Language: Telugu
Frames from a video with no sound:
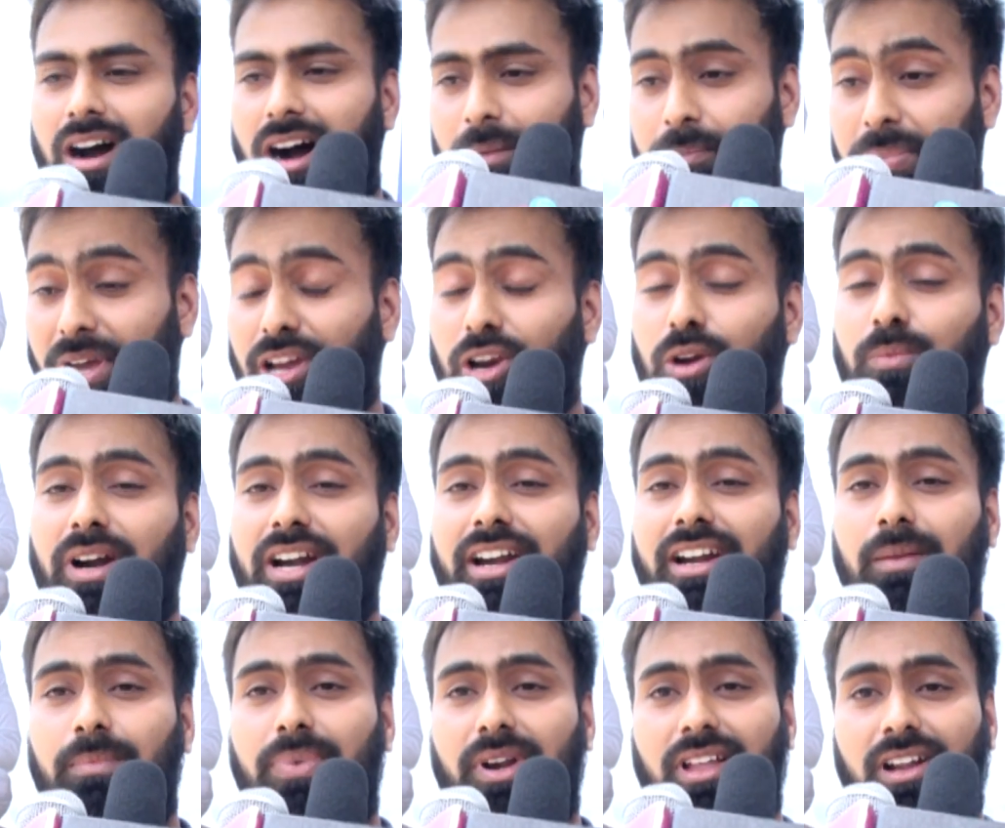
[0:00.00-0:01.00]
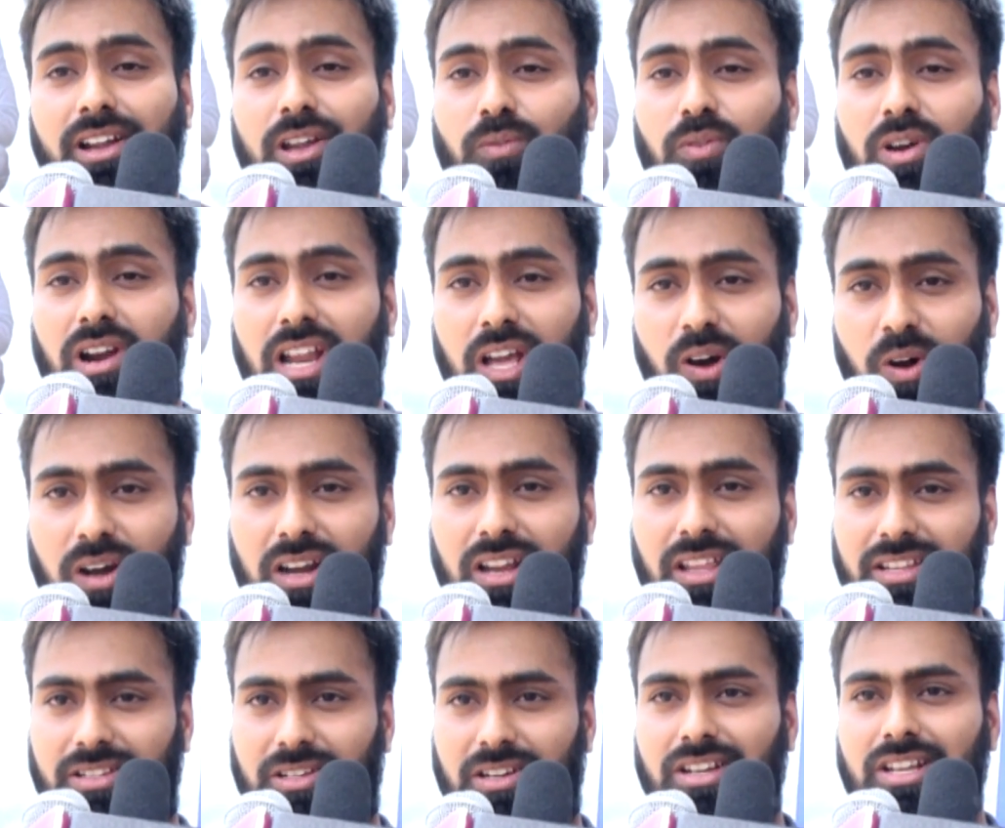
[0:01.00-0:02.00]
ఆ పేర్లు పడేటప్పటి దాకా ఎవరు
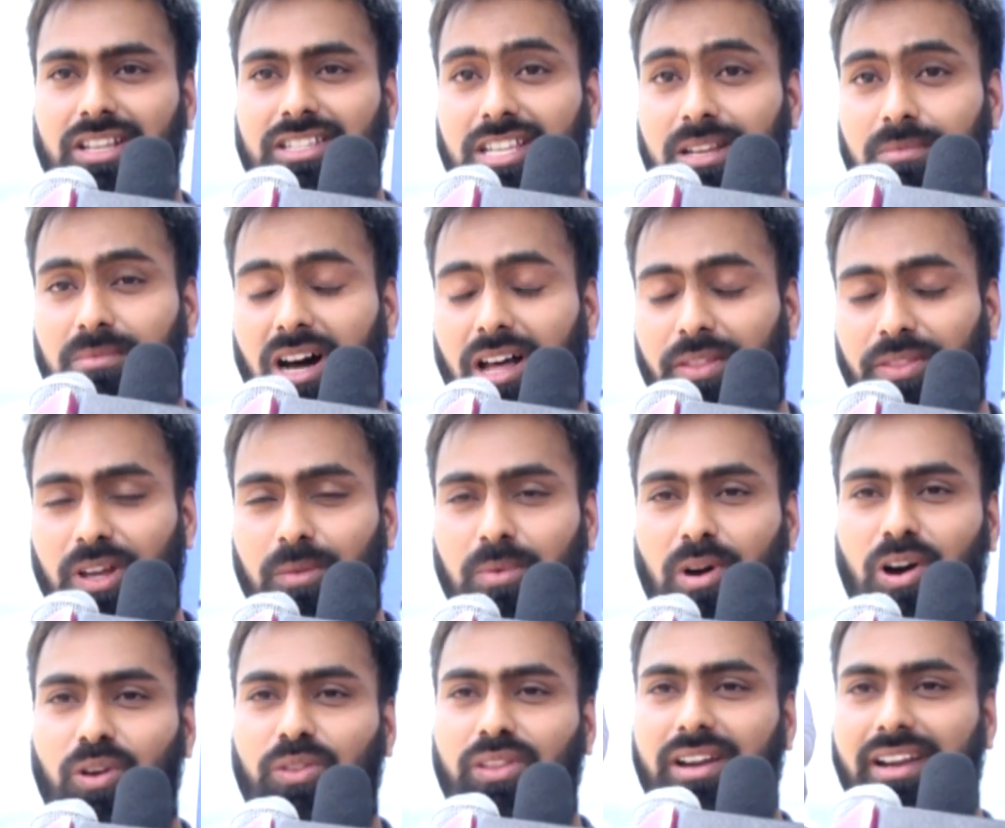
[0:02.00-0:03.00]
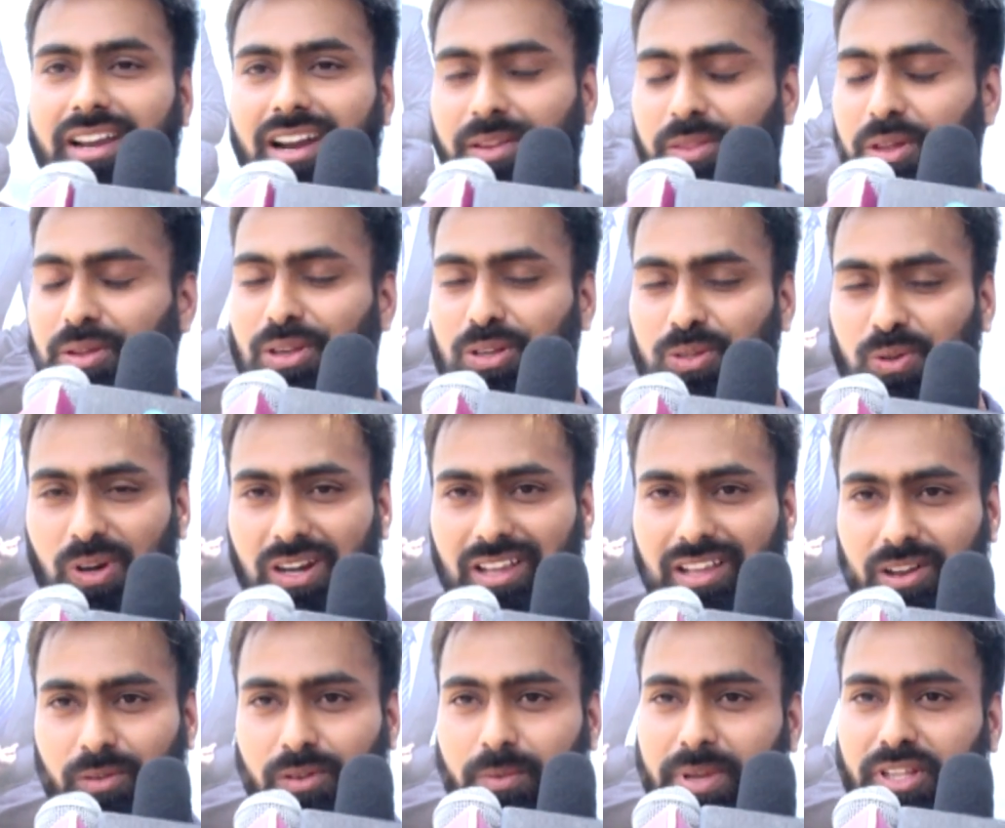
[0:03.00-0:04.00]
లేవట్లేదు అసలు సినిమా అంత బాగుందంటే అర్థం చేసుకోవాలి
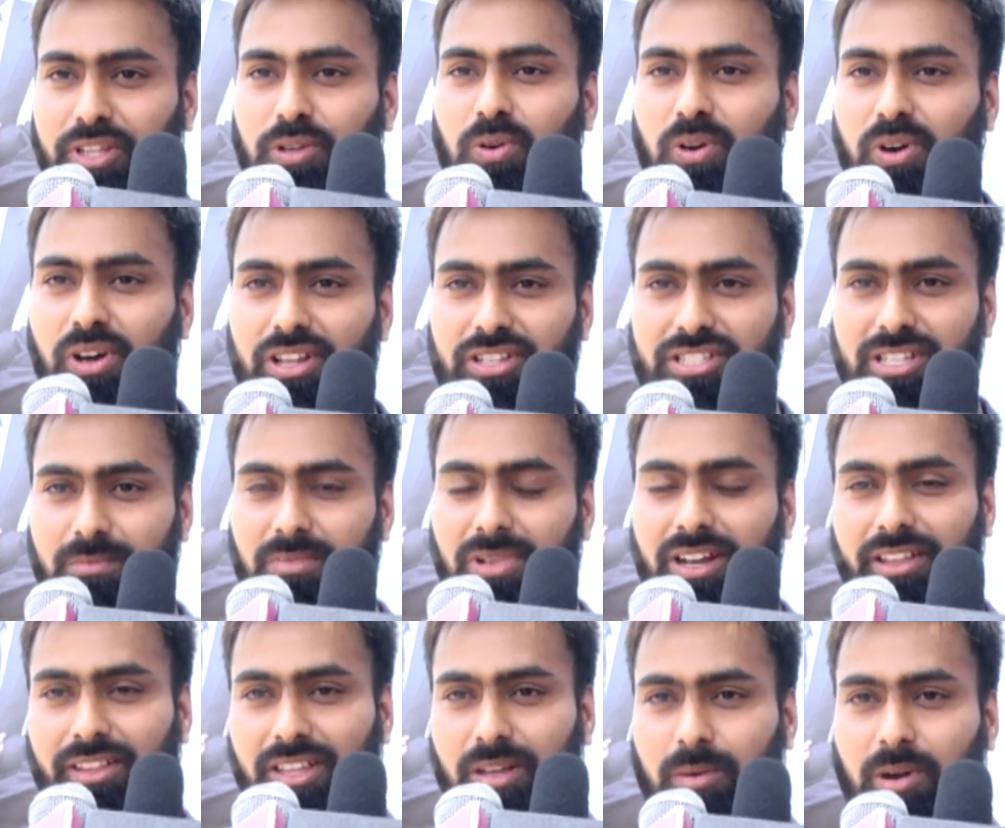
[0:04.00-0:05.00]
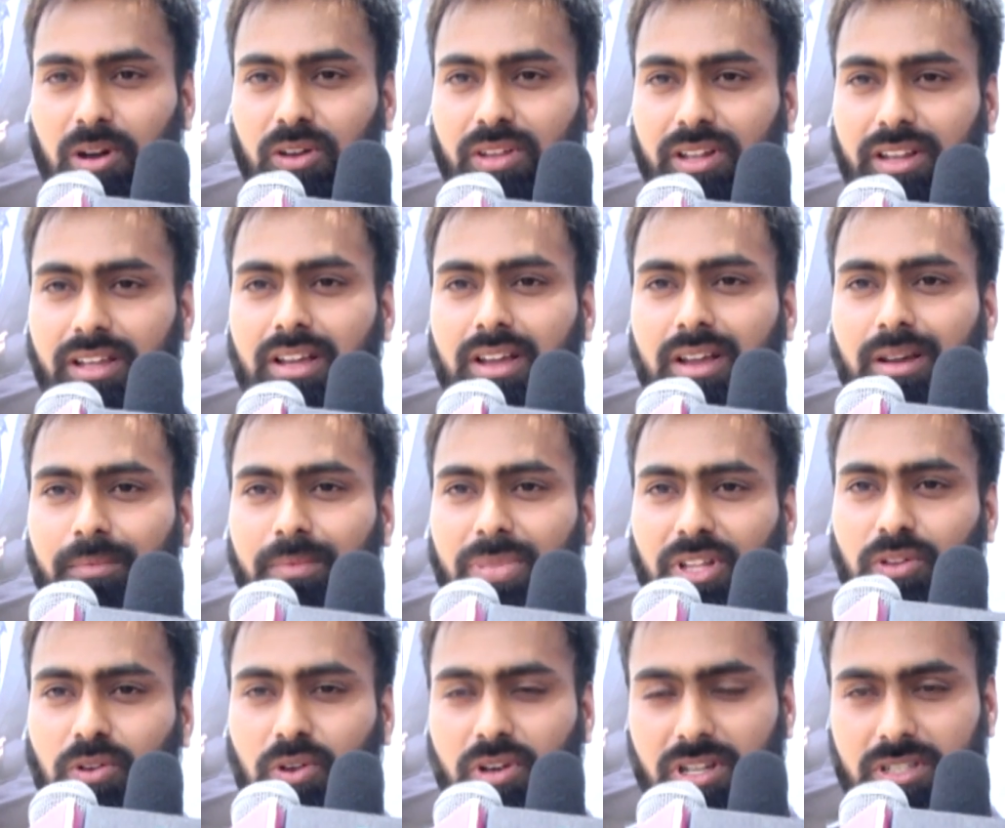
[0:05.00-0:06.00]
ప్రతి ఒక్కరు సినిమా ఎంత బాగుందని
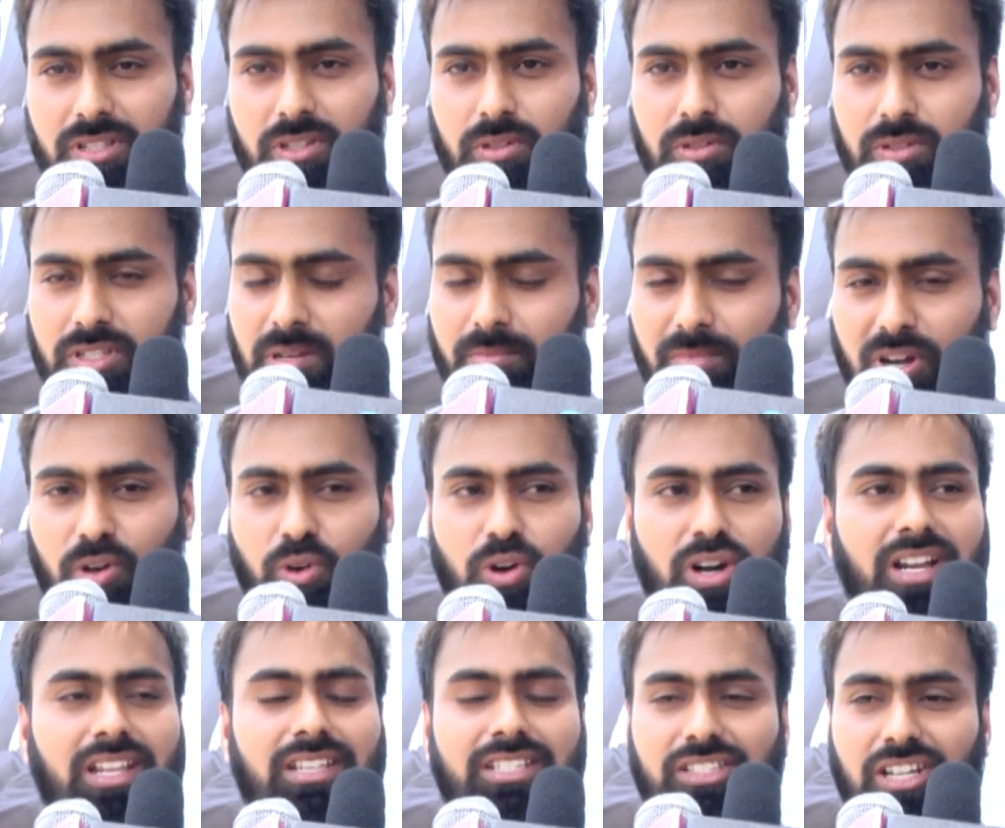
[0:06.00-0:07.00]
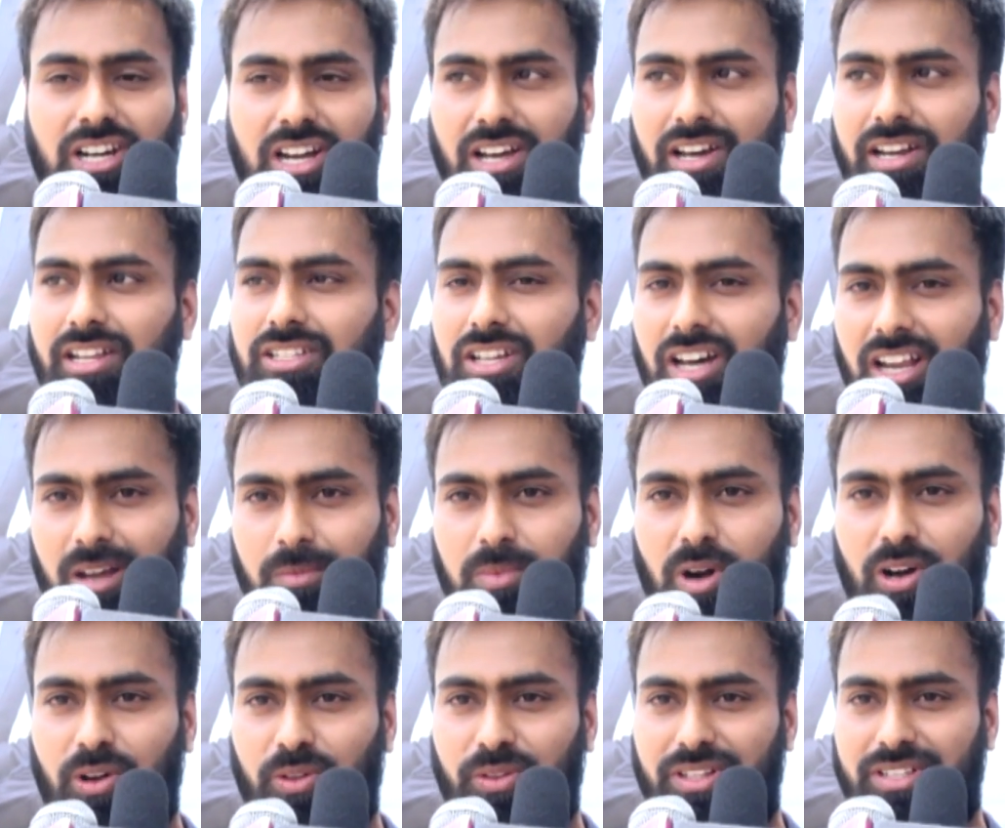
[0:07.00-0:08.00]
ప్రతి ఒక్కరు సినిమా చూడండి చిత్రలహరి చాలా
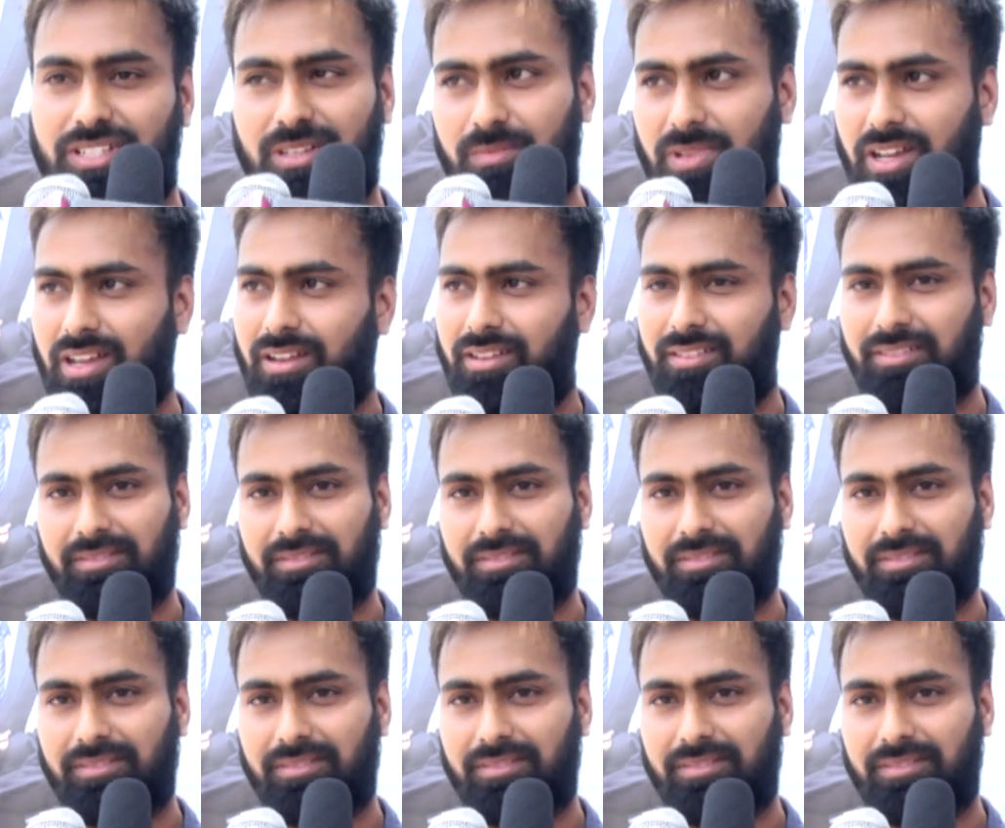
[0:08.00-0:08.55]
బాగుంది సినిమా